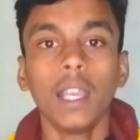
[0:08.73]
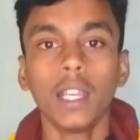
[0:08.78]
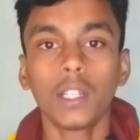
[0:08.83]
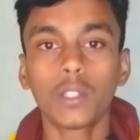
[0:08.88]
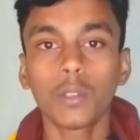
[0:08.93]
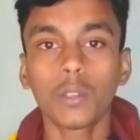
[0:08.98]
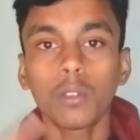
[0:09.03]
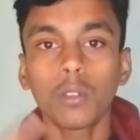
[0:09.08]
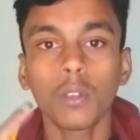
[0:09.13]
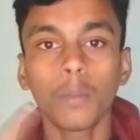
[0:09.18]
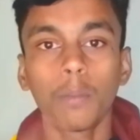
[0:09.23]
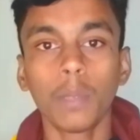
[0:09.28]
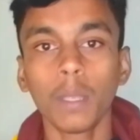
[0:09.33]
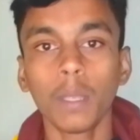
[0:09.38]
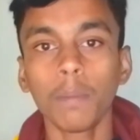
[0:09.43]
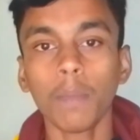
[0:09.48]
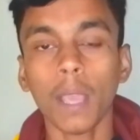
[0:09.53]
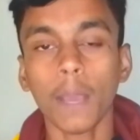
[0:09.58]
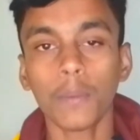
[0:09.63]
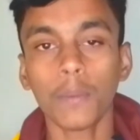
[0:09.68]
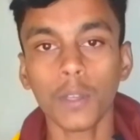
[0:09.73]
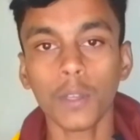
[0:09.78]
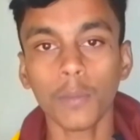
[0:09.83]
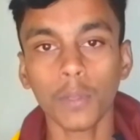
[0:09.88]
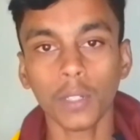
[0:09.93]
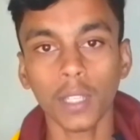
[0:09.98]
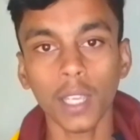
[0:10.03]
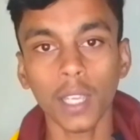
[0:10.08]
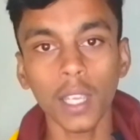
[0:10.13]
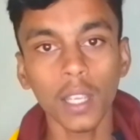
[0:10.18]
এই ছোট্ট বিপ অ্যাপ
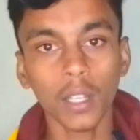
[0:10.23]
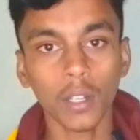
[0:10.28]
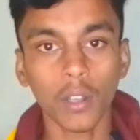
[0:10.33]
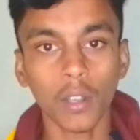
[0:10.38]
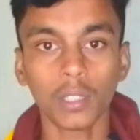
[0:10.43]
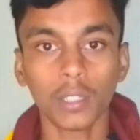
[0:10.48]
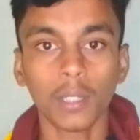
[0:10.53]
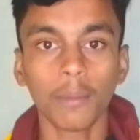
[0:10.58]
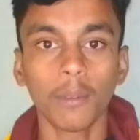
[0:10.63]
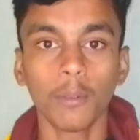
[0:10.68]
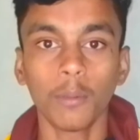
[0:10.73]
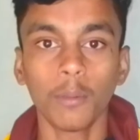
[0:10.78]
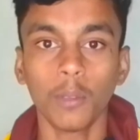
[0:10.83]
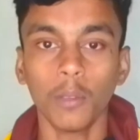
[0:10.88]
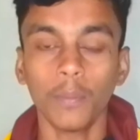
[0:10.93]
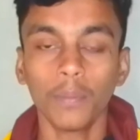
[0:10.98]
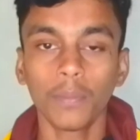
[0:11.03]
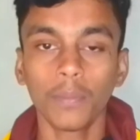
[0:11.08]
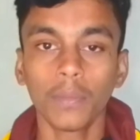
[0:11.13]
সম্পর্কে কথা বলবো